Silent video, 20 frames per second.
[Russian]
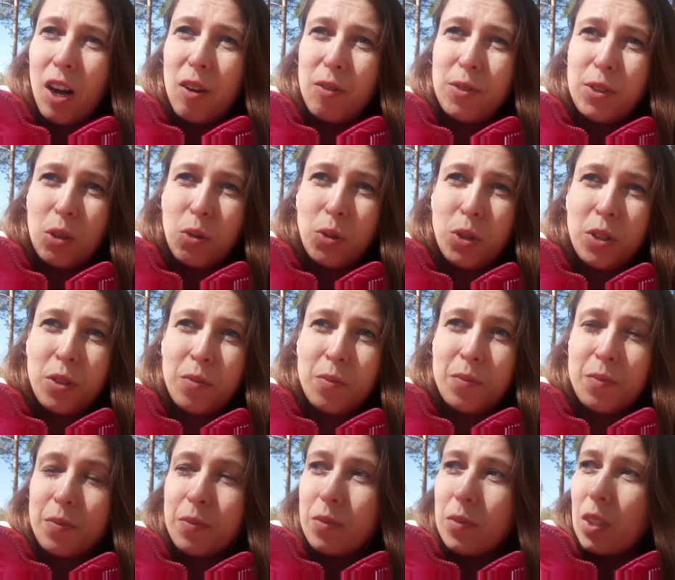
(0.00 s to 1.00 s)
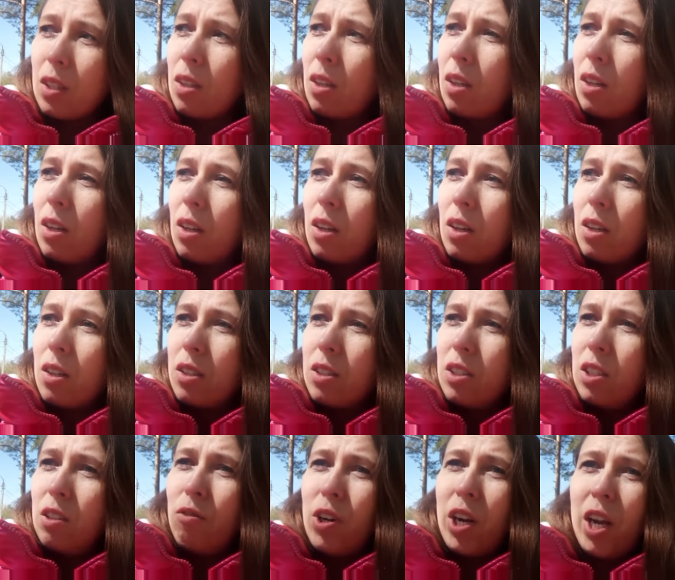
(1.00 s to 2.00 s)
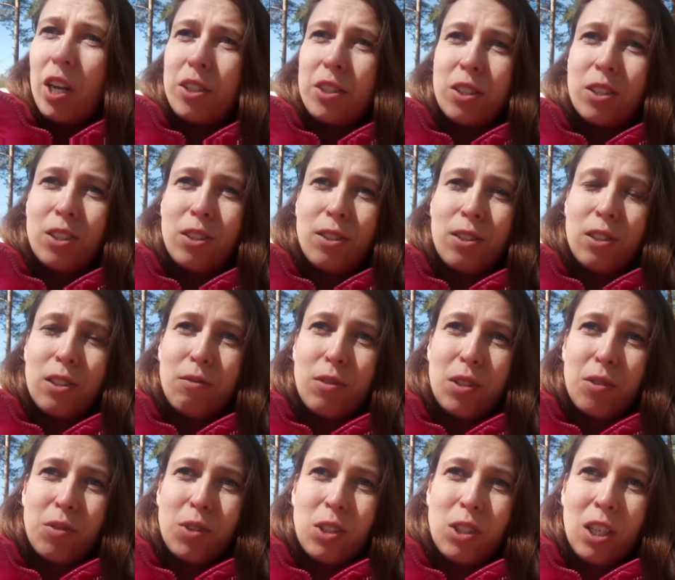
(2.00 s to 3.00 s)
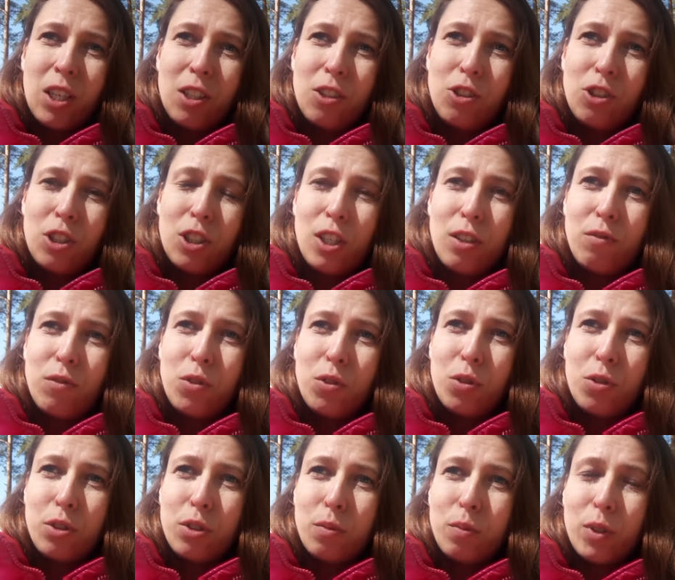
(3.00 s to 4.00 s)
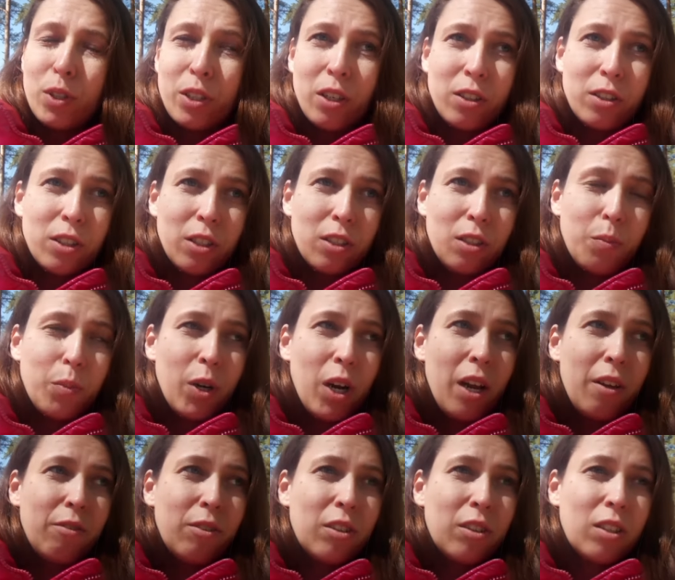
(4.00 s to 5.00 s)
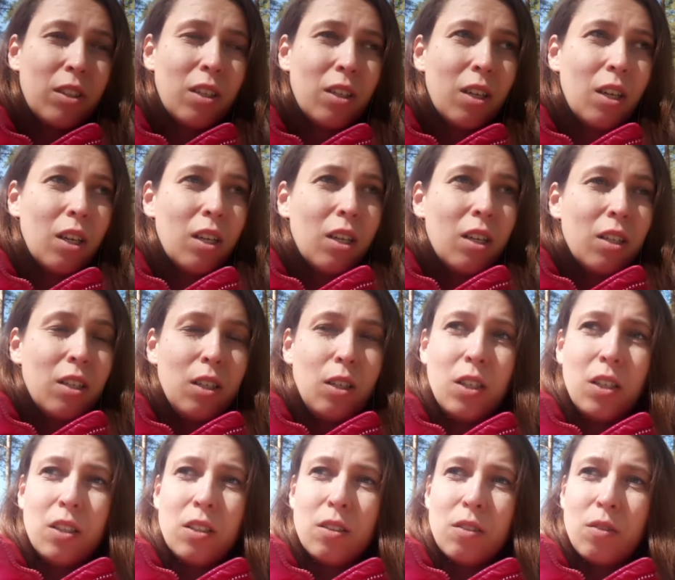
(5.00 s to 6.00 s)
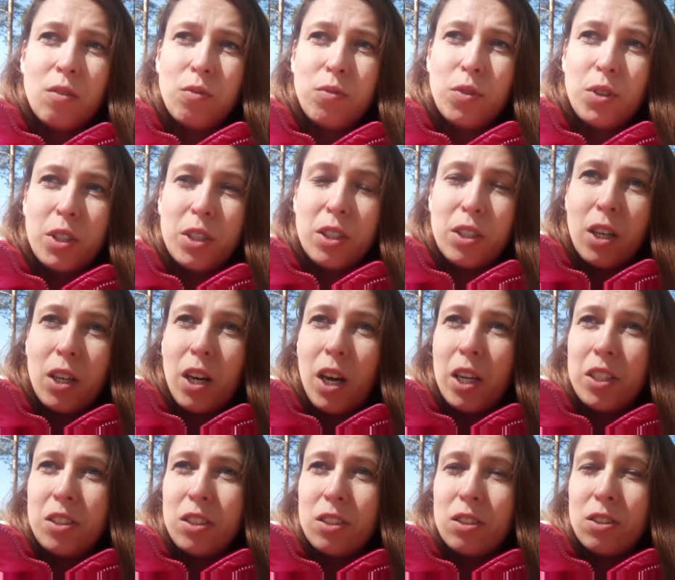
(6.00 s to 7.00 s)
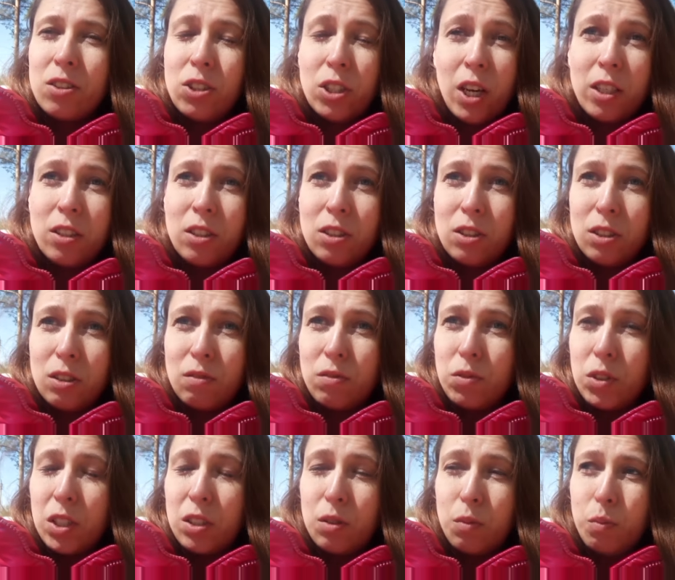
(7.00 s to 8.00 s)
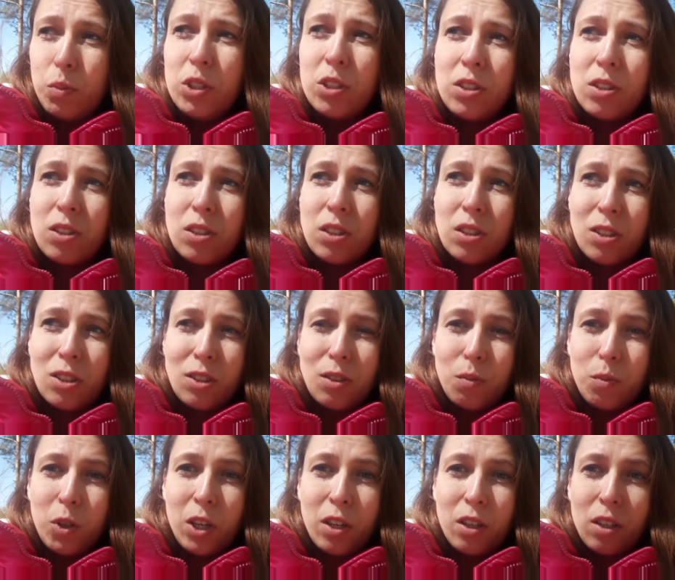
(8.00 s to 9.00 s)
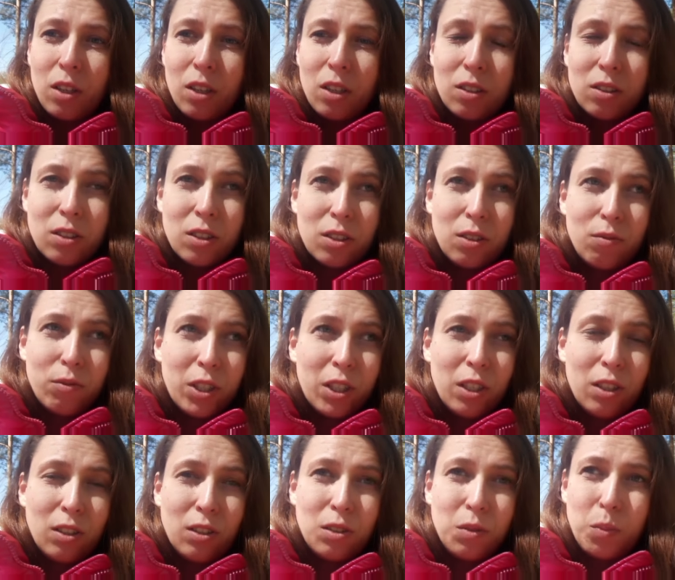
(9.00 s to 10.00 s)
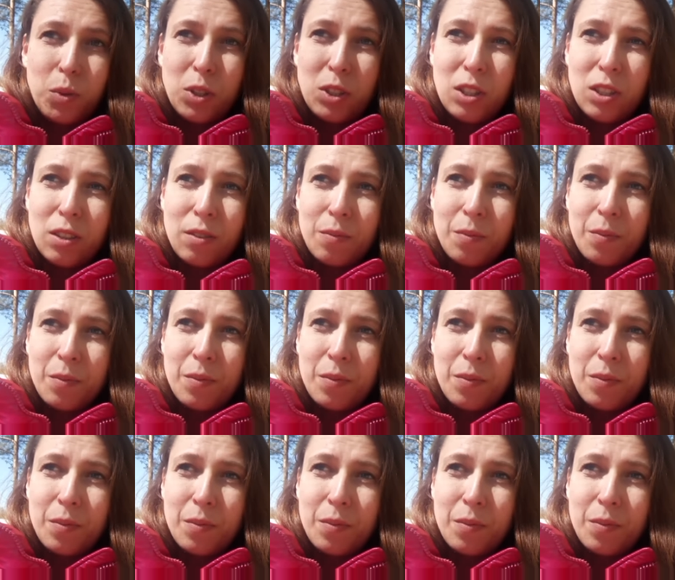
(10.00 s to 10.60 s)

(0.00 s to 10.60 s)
а второй не является на деловые встречи или ведет себя как-то неправильно, и вы один тянете весь бизнес на себе, на своей спине.